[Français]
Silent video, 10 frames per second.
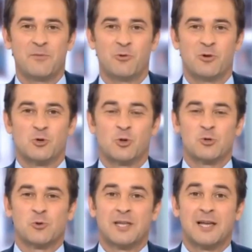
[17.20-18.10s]
Benoît Jourdan
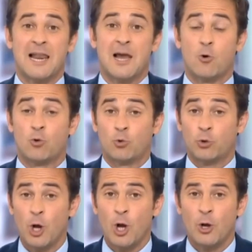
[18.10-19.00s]
sont allés à la rencontre
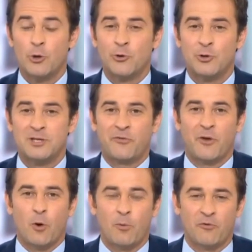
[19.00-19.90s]
de
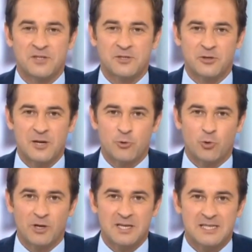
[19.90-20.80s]
différents professionnels du
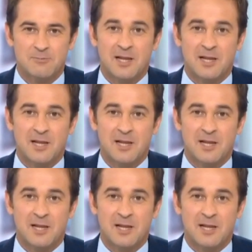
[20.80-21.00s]
tourisme.